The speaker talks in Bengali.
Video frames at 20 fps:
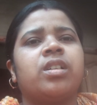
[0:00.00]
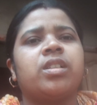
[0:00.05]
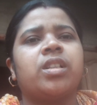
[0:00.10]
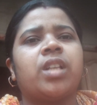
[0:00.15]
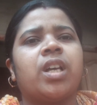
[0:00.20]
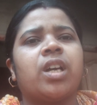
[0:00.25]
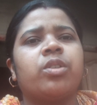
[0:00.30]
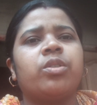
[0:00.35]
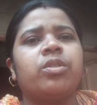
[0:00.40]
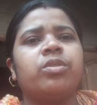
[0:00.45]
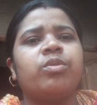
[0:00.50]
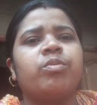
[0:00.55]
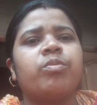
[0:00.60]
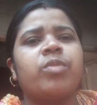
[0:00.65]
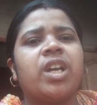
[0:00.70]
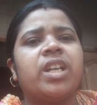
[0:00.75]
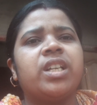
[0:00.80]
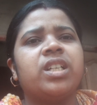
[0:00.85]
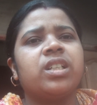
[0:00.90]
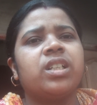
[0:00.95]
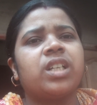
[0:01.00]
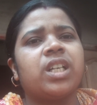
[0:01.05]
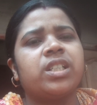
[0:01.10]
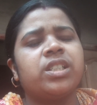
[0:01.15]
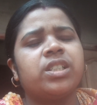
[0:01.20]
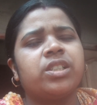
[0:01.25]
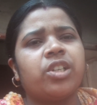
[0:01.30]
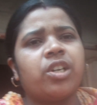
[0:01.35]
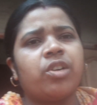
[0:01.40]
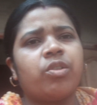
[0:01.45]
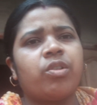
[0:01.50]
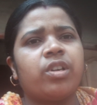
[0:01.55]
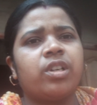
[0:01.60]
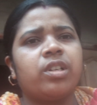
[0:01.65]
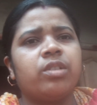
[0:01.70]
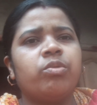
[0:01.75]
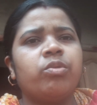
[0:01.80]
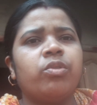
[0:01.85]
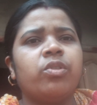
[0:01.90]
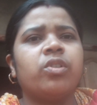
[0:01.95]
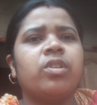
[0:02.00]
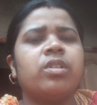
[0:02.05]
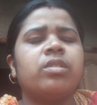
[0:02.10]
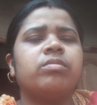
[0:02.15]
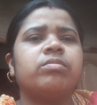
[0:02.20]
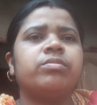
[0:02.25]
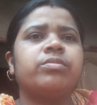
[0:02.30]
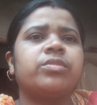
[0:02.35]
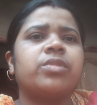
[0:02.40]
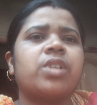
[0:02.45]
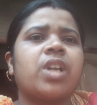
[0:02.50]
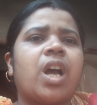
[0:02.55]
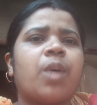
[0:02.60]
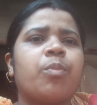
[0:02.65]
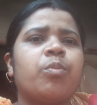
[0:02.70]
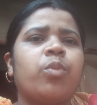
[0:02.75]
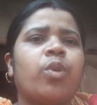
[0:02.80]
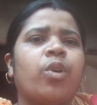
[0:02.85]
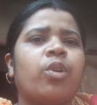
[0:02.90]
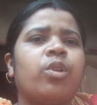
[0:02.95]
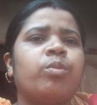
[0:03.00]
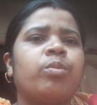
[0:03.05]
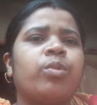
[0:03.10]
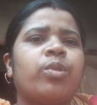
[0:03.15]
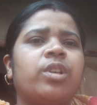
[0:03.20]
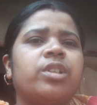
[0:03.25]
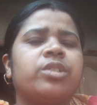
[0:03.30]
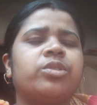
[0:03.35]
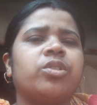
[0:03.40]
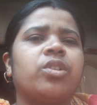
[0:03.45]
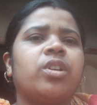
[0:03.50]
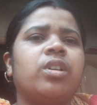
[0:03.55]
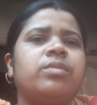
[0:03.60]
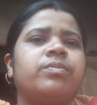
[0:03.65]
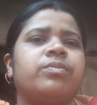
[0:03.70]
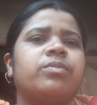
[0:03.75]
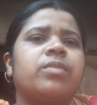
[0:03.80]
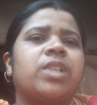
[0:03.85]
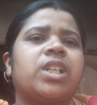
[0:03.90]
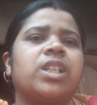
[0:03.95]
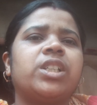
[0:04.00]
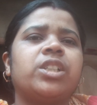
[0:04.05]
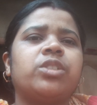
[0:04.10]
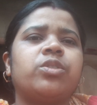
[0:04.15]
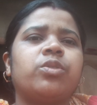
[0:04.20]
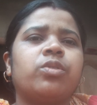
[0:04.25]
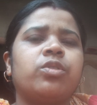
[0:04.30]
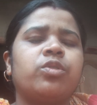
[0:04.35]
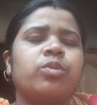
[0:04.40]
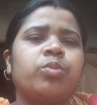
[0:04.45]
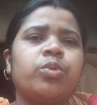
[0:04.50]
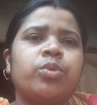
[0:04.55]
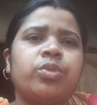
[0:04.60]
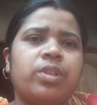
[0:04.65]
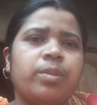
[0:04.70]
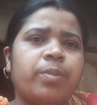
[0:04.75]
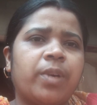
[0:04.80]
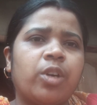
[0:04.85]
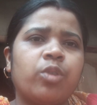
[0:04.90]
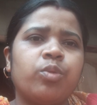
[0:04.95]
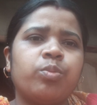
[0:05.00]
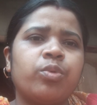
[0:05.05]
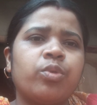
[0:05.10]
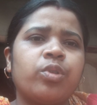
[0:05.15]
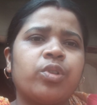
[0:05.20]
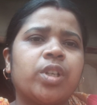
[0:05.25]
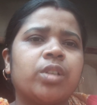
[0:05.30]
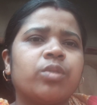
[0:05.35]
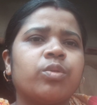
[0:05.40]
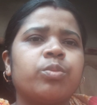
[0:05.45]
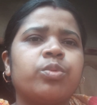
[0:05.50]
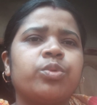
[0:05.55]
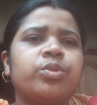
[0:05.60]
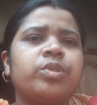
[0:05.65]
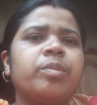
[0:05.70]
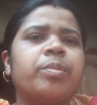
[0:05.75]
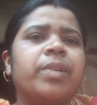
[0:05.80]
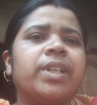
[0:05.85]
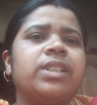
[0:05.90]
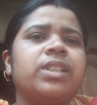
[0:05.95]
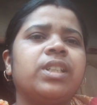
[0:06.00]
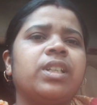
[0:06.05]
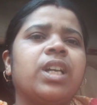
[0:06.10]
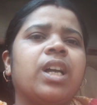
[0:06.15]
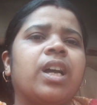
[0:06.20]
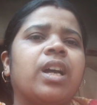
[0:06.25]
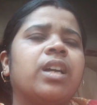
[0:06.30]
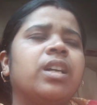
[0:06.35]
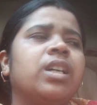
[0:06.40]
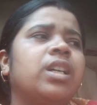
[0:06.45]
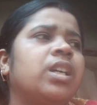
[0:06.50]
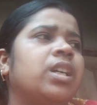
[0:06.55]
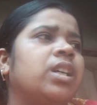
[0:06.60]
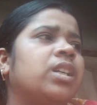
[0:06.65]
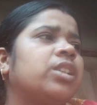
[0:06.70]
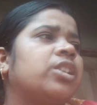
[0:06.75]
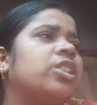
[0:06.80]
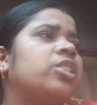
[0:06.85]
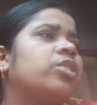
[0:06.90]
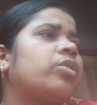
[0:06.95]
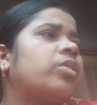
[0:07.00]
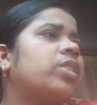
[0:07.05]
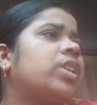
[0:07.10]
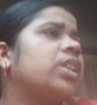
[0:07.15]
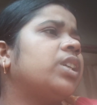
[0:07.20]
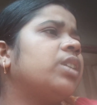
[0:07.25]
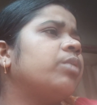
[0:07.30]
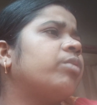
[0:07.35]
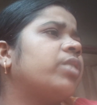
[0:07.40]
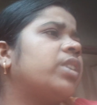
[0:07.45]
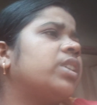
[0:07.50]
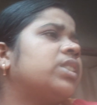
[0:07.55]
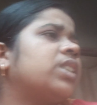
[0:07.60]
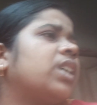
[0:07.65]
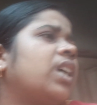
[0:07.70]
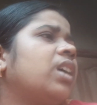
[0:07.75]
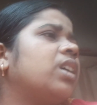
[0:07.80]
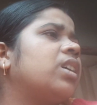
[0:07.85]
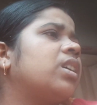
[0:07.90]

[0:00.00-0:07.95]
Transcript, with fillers: দেখো তোমরা ইংরাজিতে অনেকগুলো নাম বলো বলেছ মানে কিছু কিছু বুঝতে পারলেও পুরোটা তো বুঝতে পারছি না কিন্তু এটা কি বলেছে